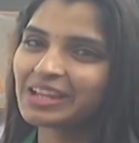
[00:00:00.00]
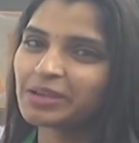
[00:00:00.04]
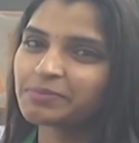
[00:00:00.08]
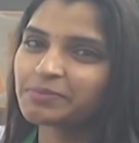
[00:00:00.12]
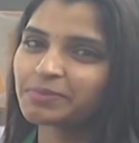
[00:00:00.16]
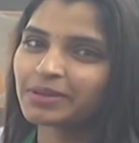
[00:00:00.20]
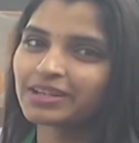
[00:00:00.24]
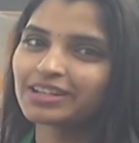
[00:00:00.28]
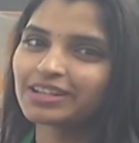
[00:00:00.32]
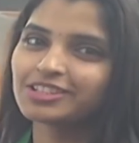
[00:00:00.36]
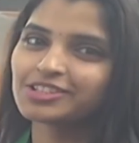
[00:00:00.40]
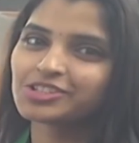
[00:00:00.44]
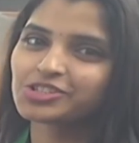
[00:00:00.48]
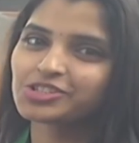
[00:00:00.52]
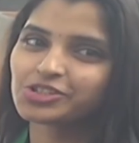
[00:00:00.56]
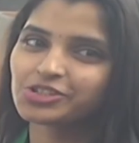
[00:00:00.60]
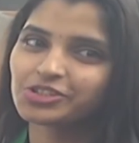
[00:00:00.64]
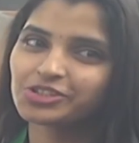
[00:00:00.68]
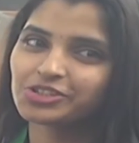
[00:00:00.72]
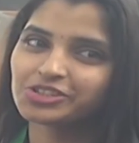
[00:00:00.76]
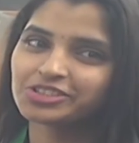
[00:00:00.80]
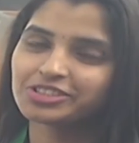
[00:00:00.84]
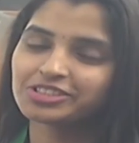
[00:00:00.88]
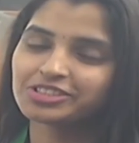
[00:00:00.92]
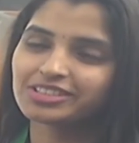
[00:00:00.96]
ఎప్పటి నుంచో
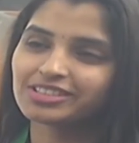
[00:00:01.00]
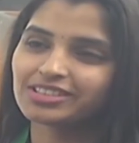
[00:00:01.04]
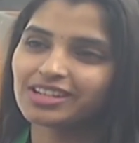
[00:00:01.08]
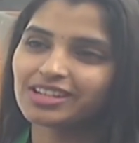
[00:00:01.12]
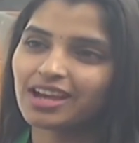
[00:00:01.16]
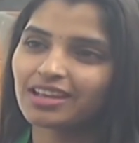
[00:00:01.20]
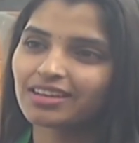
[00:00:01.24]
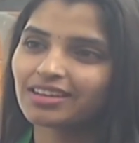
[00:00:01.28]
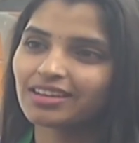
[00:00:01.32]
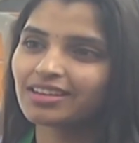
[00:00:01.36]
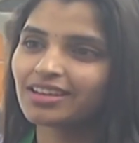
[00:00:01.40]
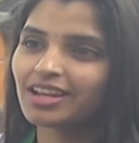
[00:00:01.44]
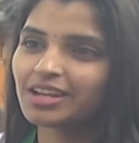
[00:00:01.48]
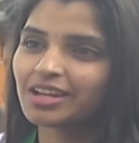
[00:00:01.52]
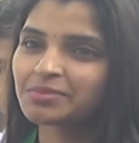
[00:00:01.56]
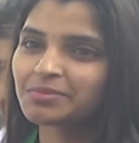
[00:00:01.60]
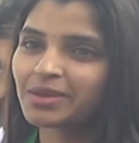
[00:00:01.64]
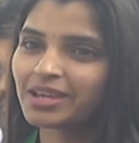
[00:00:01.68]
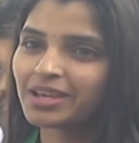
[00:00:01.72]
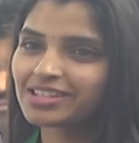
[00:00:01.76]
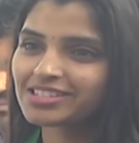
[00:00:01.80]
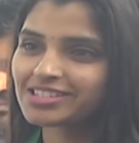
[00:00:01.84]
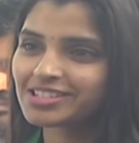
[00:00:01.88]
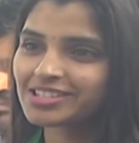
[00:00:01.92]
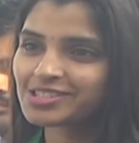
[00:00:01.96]
అన్నని
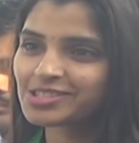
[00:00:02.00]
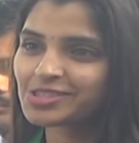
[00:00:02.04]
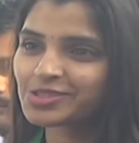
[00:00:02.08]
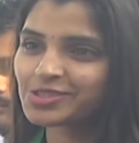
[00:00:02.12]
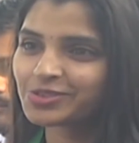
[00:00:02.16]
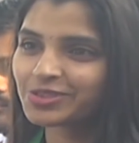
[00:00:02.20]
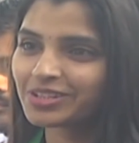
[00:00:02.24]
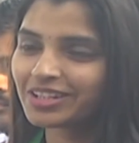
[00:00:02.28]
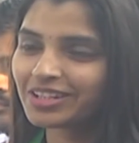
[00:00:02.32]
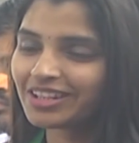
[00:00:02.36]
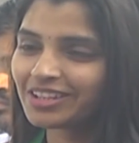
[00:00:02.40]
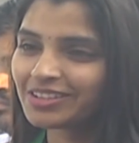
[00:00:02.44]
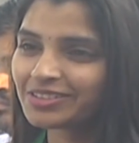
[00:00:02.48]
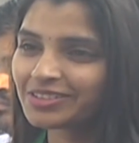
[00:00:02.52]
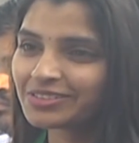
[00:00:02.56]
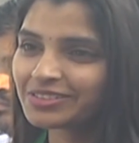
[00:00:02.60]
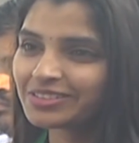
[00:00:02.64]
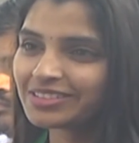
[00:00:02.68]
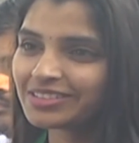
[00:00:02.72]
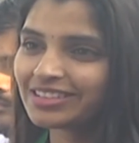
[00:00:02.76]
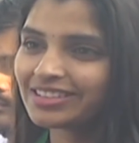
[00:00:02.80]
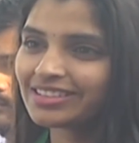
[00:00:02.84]
అడ్మైర్ చేస్తూ ఉన్నాను